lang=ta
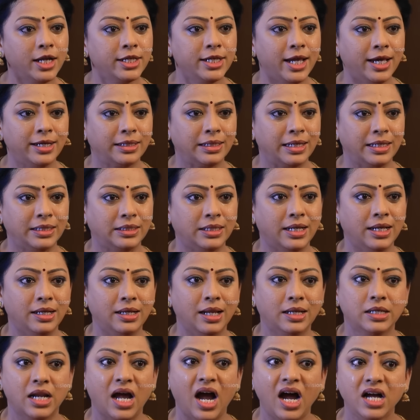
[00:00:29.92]
யார்
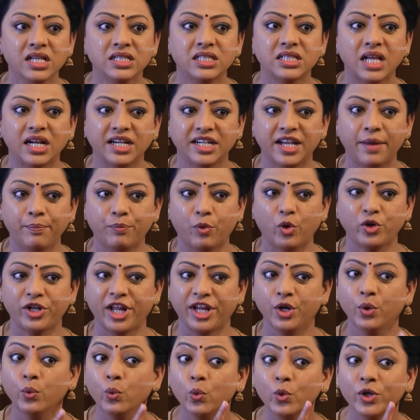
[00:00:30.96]
யார்கிட்ட எல்லாம் நான் சண்டை
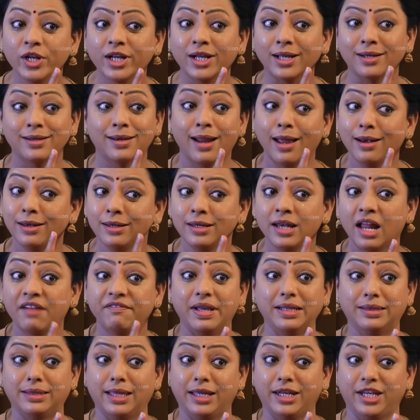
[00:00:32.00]
போட்டேன்னு உனக்கு
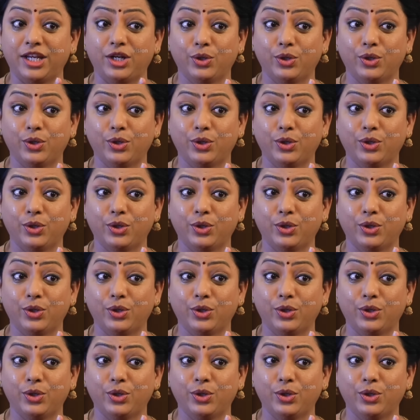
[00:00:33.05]
நல்லாவே